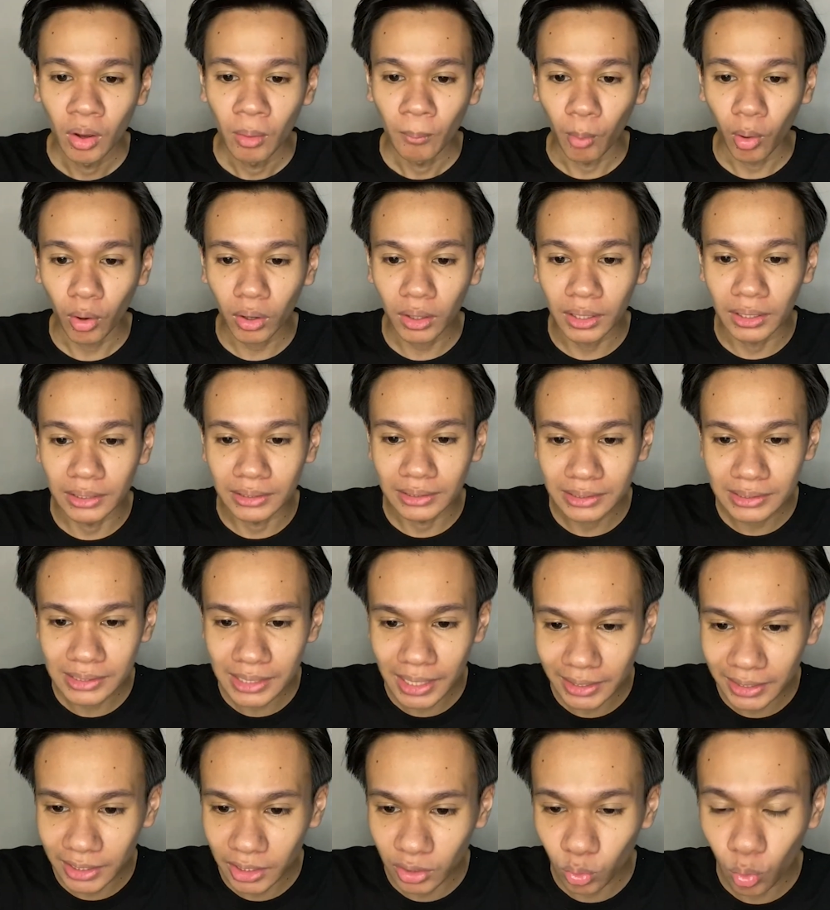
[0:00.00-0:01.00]
พอเกิดเรื่อ
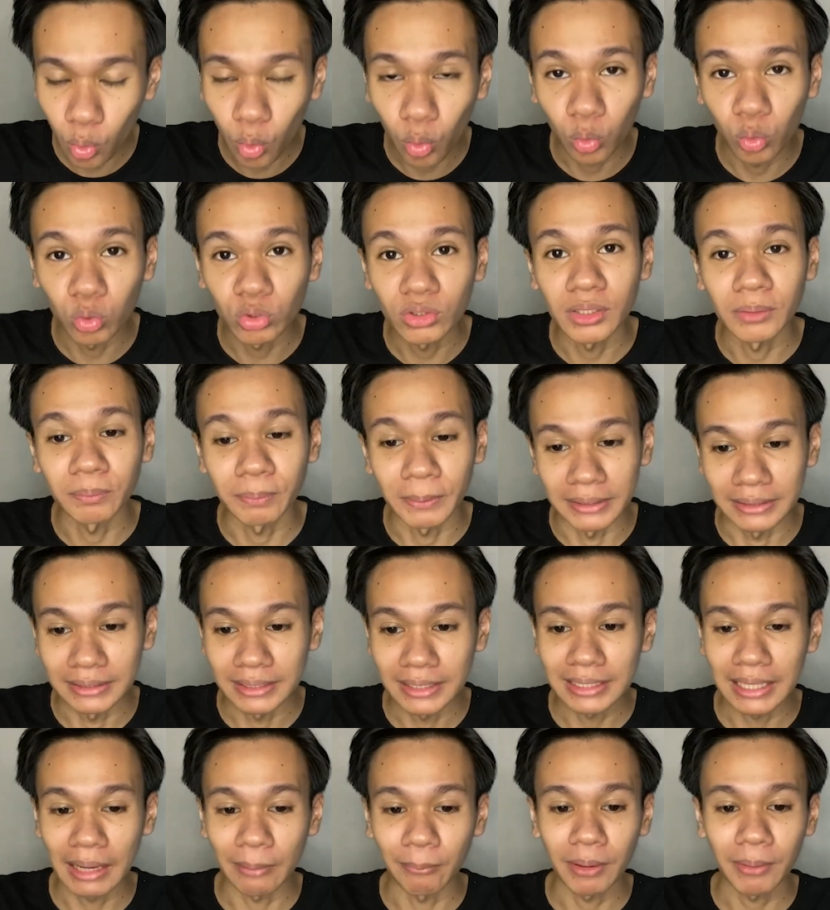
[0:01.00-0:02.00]
งเนี่ยลูกรู้สึกผิด
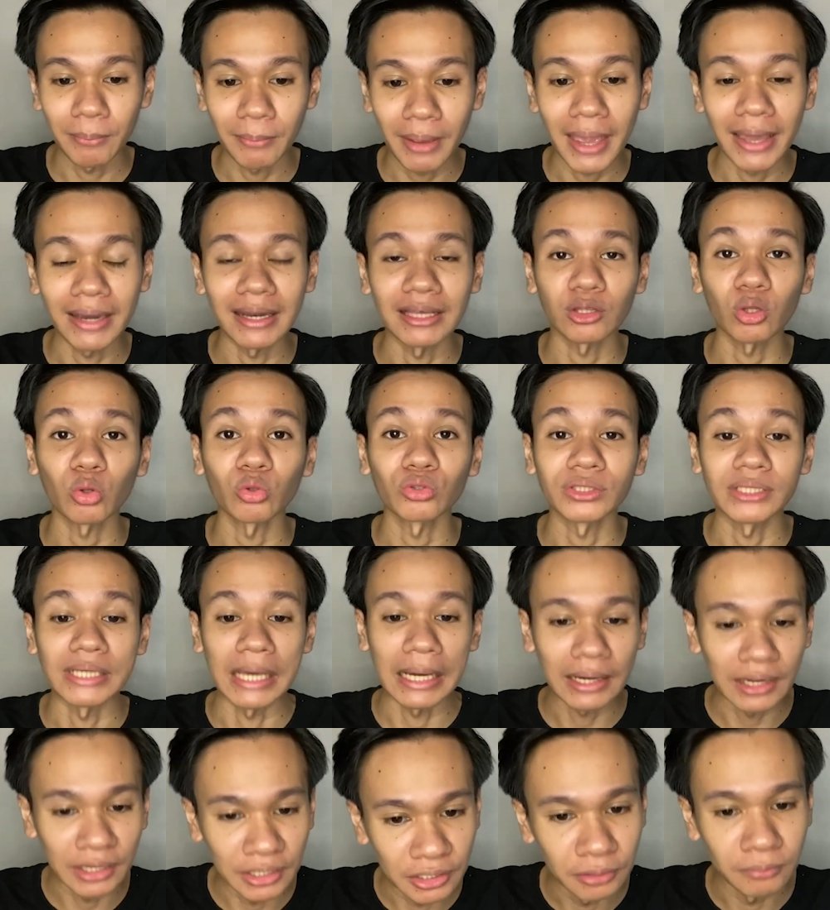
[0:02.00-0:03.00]
ที่ทำให้แม่เนี่ยต้องเสีย
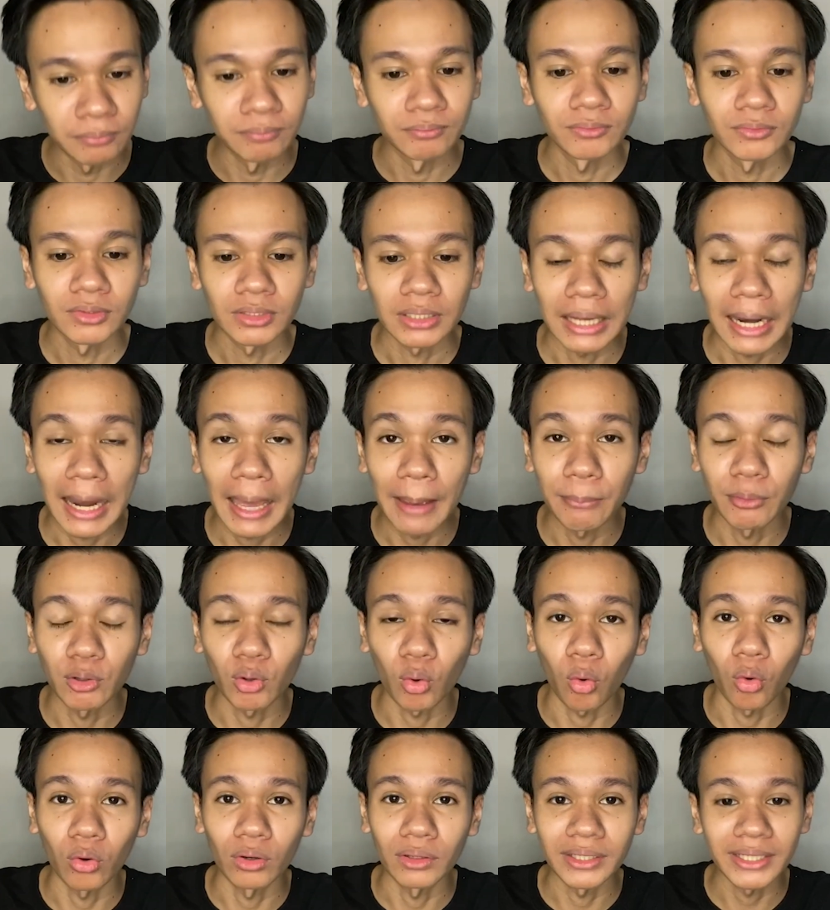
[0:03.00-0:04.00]
เงิน กลายเป็น
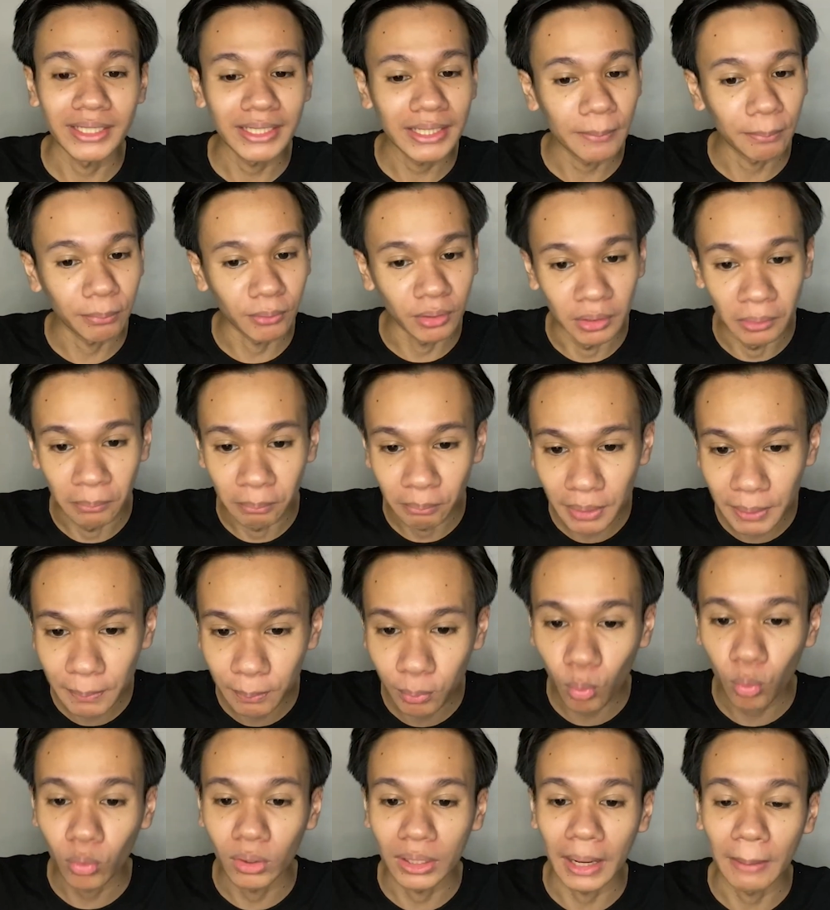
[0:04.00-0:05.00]
คนเงียบขรึมไม่
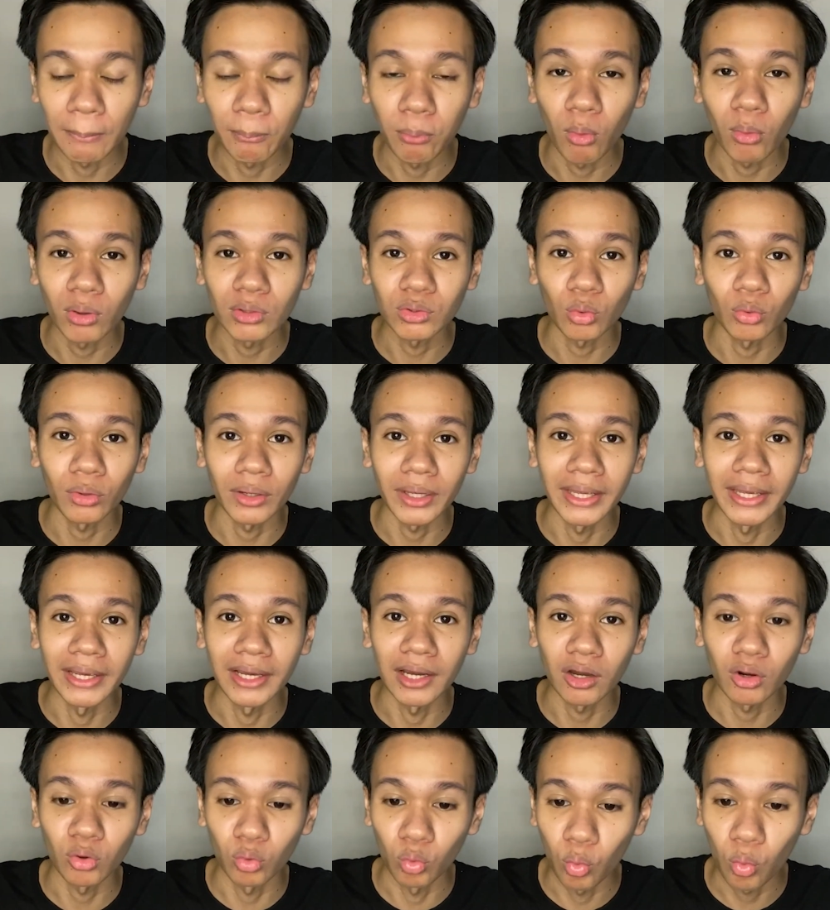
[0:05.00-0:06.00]
พูดครับ เพราะว่าตนเอง
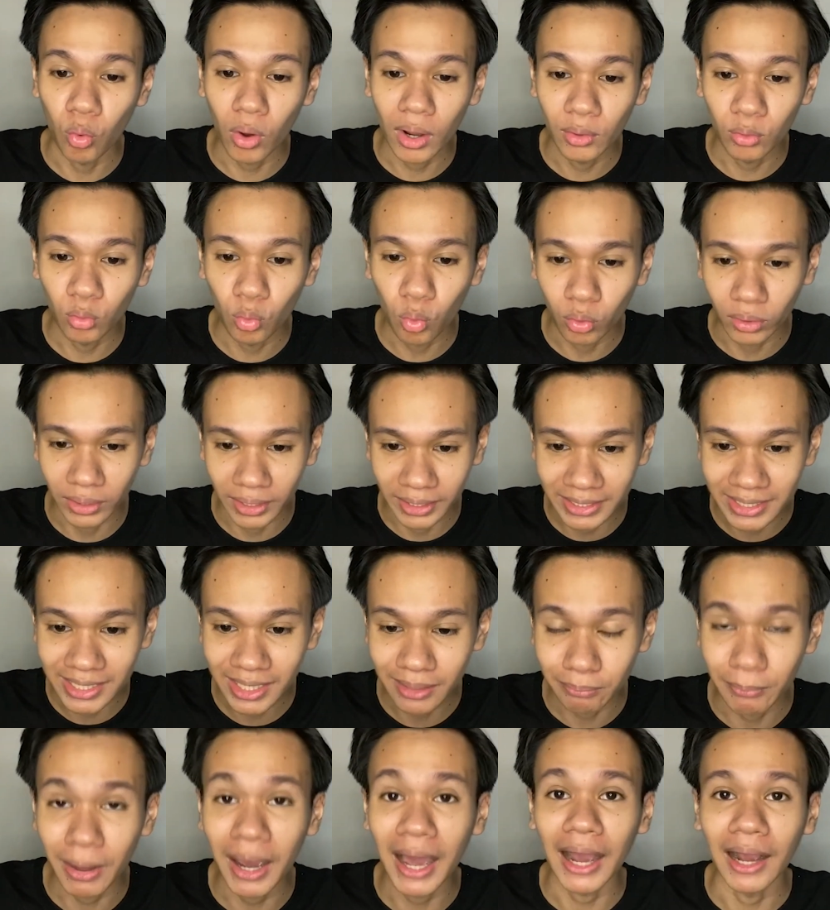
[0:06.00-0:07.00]
ก็รู้ว่าลูกเนี่ยเครียด
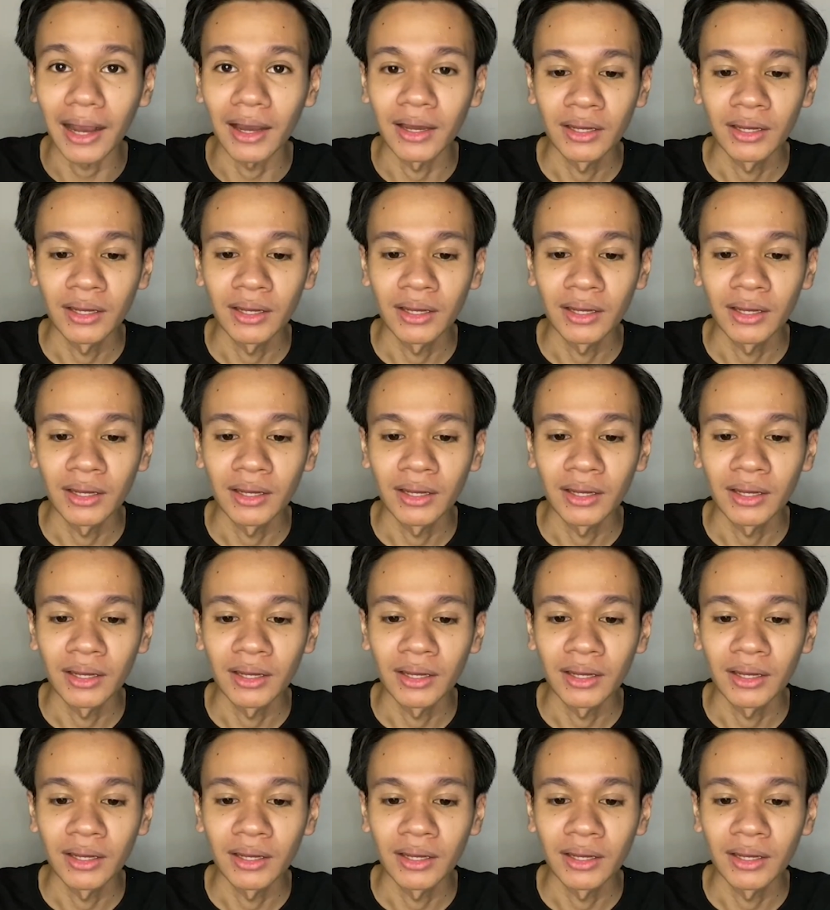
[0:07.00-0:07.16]
มาก